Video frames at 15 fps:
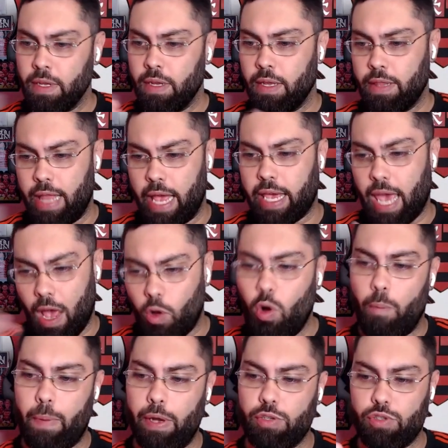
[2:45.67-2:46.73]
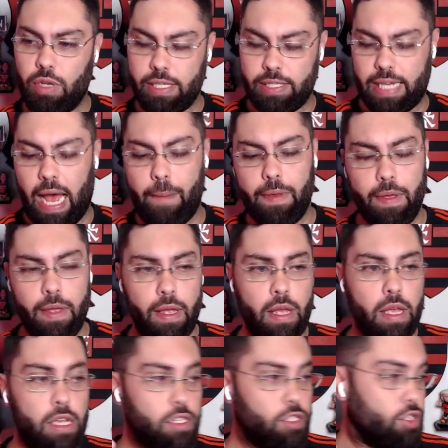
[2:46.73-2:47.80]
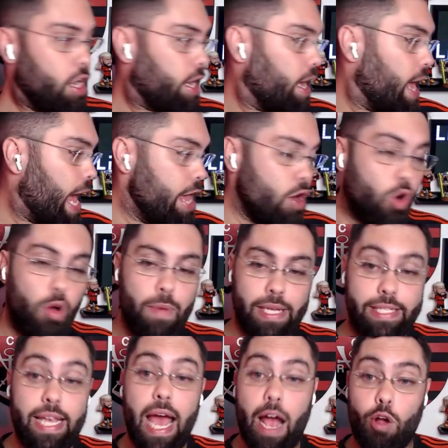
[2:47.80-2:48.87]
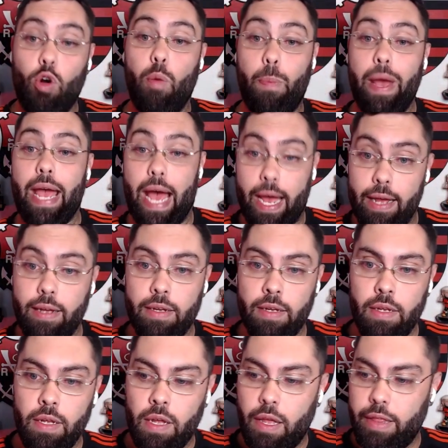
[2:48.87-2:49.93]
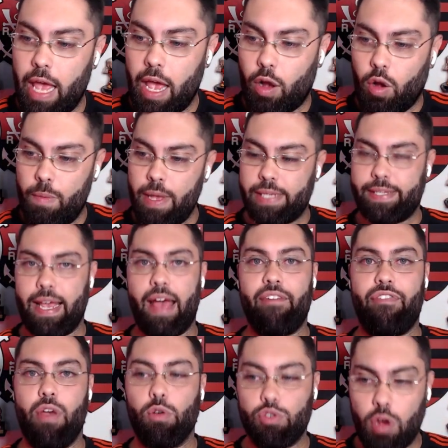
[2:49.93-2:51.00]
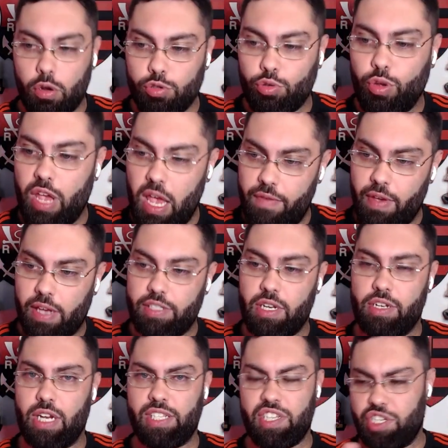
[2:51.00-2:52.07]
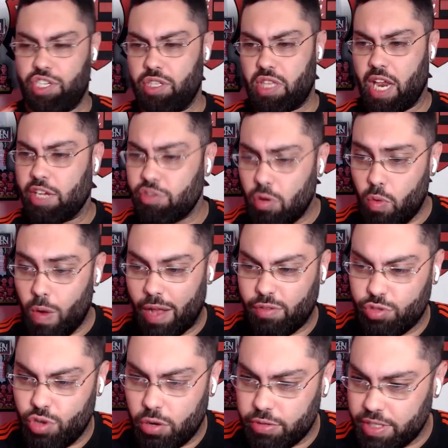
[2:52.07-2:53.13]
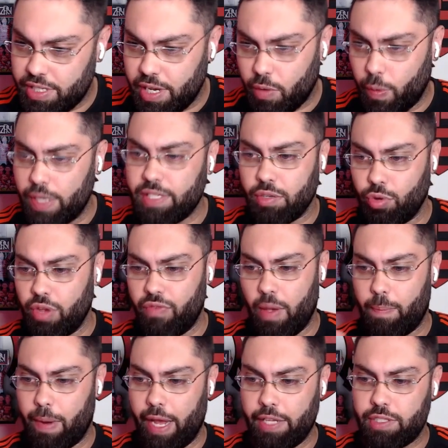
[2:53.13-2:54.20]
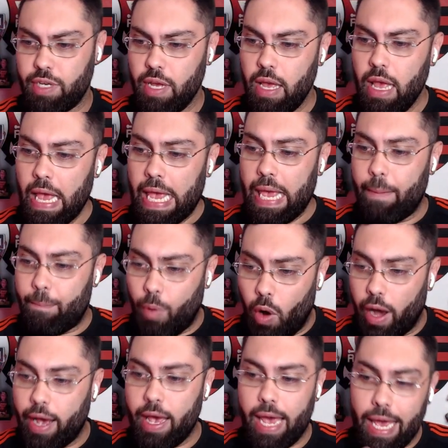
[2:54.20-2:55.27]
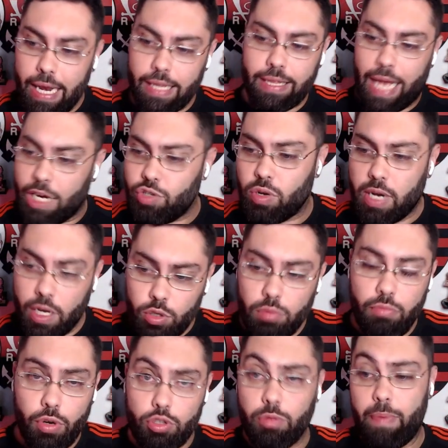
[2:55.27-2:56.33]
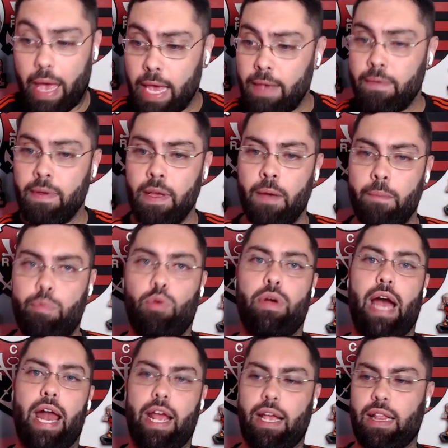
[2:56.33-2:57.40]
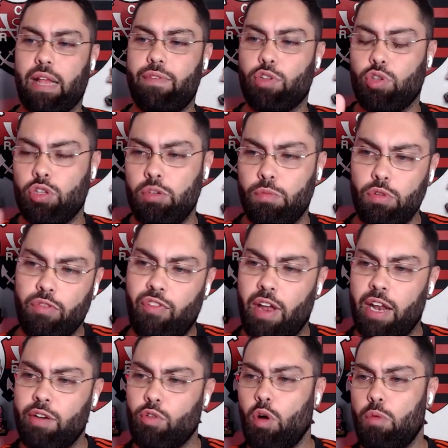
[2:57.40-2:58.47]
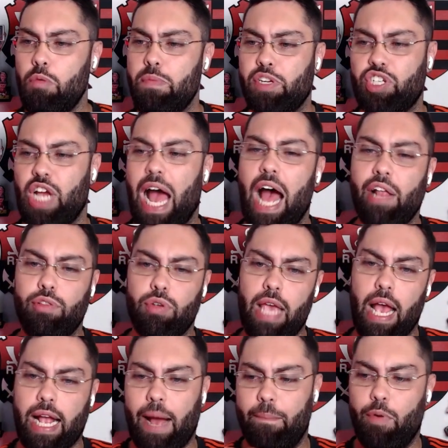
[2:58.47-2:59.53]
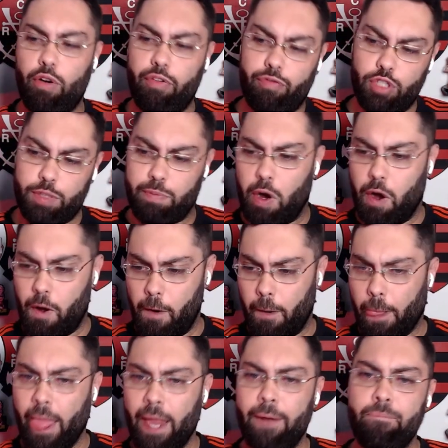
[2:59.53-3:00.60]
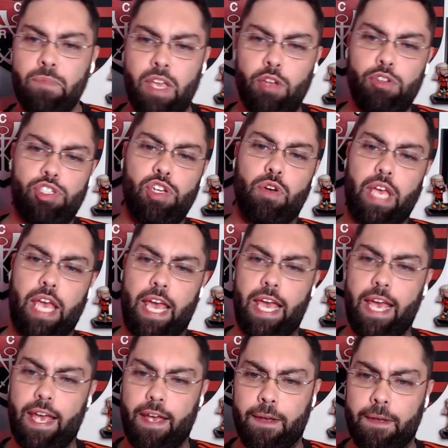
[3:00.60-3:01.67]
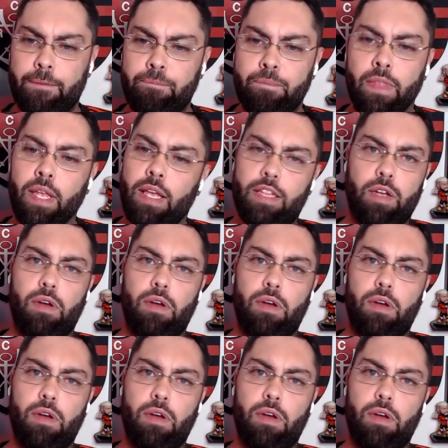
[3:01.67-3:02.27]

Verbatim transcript: Né? Quem acompanha o Zona sabe. Só que aí eu comecei a acompanhar. Né? Comecei a ver os jogos do River. Já assisti três ou quatro jogos em sequência do River Plate. E, porra, ele tá jogando muito bem. um cara que tava todo mundo falando como bichado, que acabou no futebol, que não sei o quê. Então,